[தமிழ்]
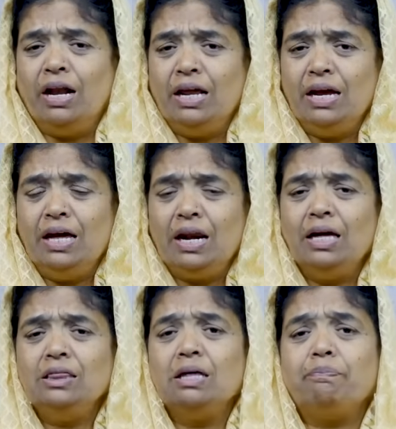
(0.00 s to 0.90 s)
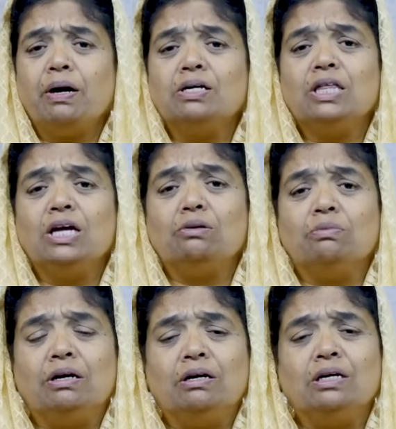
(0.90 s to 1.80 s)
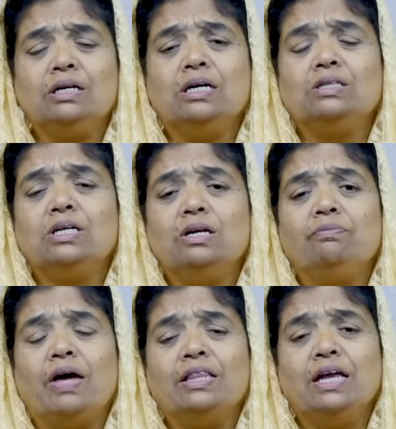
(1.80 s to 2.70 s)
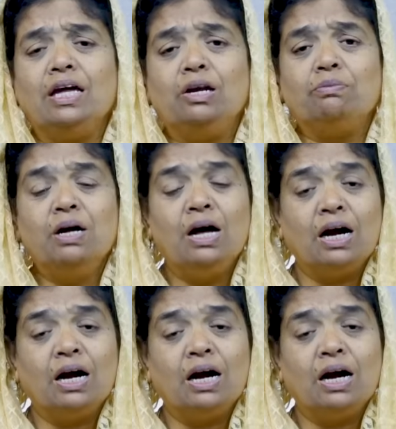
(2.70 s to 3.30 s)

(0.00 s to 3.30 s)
வலி நிறைந்த பகுதியிலும் நெருக்கத்திலும் வேதனையிலும்